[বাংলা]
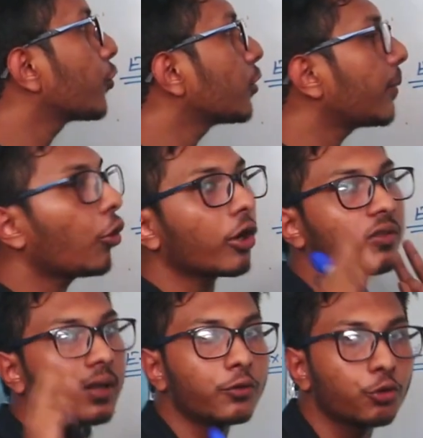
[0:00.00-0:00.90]
পর্যন্ত আমি
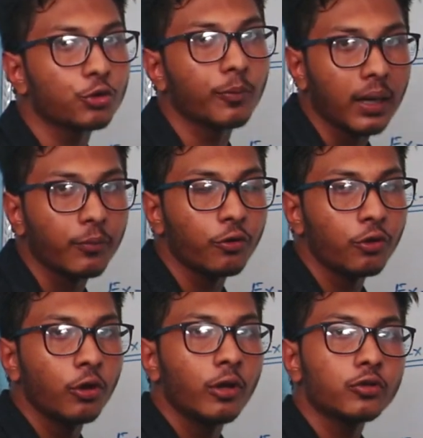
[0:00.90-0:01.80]
অরিজিনাল সূত্র পাবো
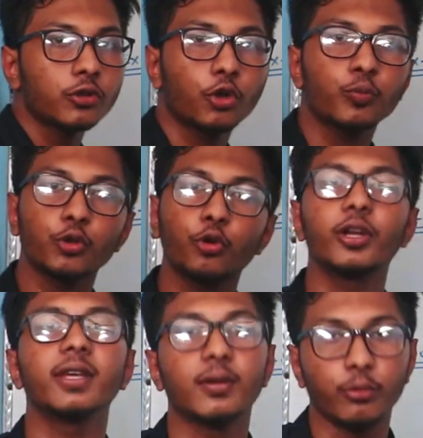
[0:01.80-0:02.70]
ততক্ষণ বন্ধু
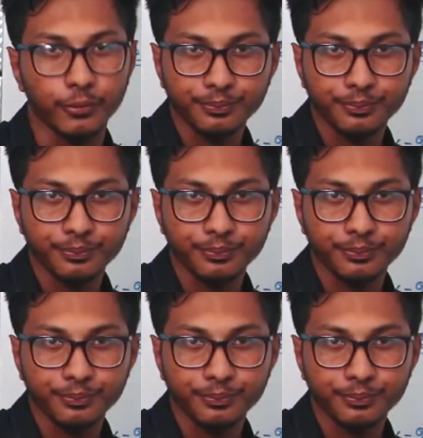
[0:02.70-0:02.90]
করেই যাব